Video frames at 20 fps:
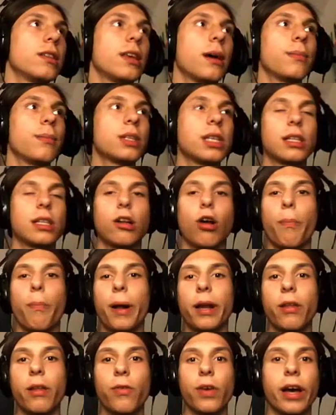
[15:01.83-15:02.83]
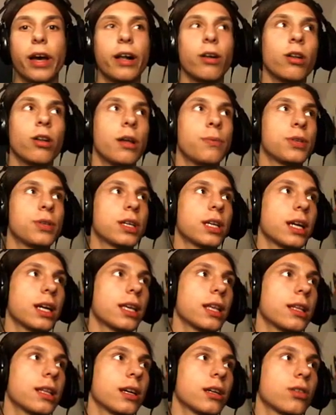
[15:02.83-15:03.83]
Ja myślę tylko o paliwie, a o lepszych
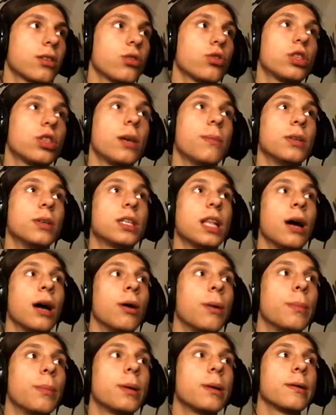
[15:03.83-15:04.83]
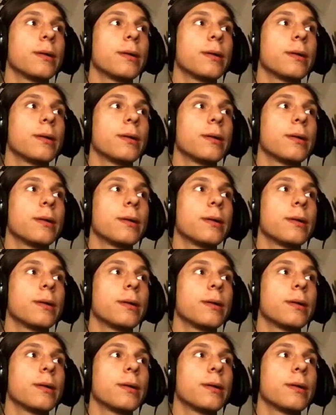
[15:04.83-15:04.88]
rakietkach to już nie myślałem.